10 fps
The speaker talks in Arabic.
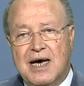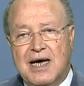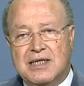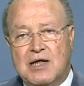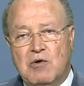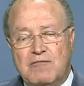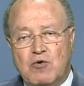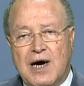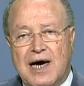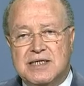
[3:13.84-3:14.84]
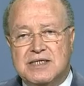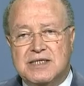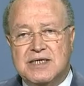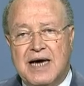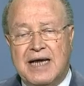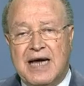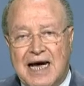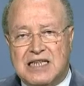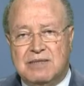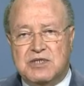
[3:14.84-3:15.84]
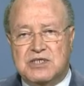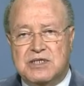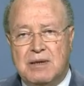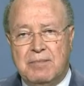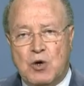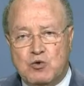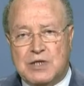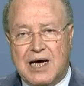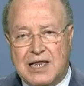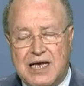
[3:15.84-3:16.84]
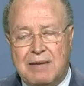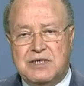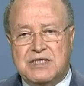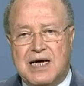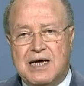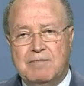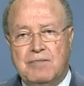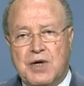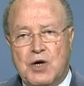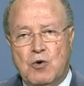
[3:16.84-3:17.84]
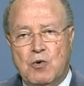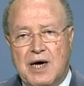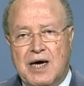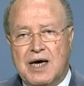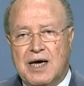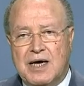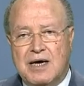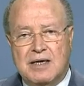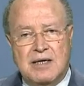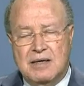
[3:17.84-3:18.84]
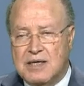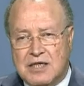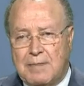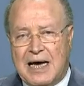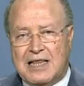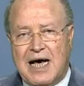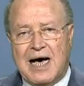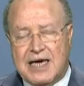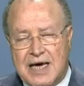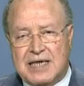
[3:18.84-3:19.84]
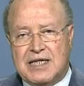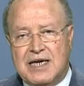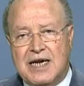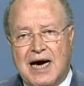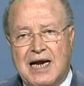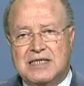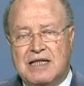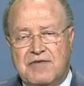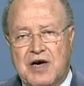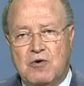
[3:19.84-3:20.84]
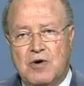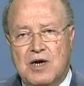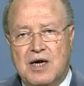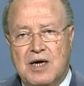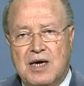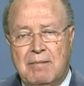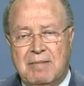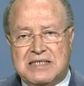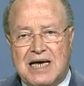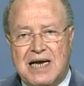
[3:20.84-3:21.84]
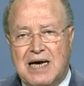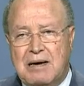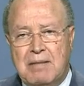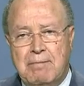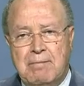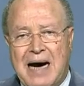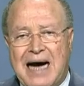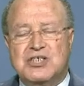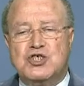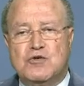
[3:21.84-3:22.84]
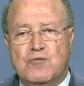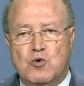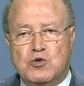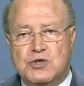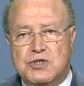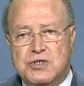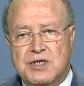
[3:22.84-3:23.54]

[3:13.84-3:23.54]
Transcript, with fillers: التوافقات يعني قدمت بخطى ثابتة وتبعث حقيقة على التفاؤل مسألة ما عادش تفوت